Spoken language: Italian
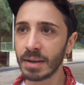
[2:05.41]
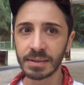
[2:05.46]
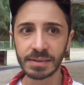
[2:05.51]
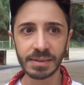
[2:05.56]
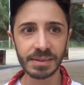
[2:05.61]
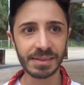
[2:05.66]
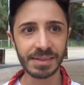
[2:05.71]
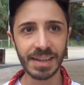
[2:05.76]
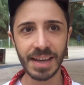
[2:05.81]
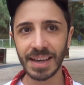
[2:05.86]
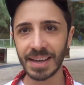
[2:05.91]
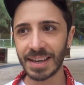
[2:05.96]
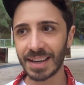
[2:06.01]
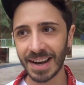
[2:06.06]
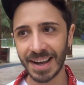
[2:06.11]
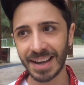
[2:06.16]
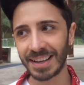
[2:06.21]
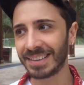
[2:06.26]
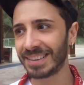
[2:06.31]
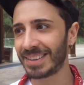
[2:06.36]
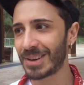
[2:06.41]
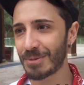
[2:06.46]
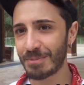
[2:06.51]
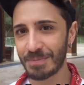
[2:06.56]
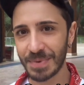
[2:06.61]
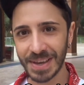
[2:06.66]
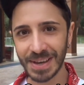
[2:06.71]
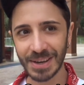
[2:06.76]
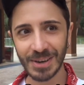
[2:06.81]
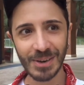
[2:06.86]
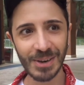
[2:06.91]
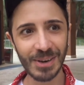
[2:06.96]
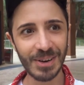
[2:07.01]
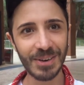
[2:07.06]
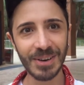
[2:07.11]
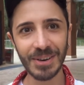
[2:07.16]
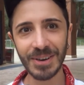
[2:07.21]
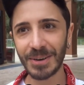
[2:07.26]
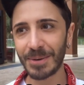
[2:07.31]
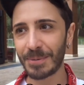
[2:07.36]
se sei grande o
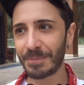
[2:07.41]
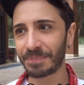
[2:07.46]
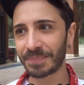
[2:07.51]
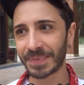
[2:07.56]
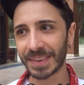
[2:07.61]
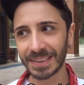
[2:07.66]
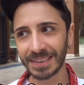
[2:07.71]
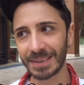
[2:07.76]
piccolo, mm,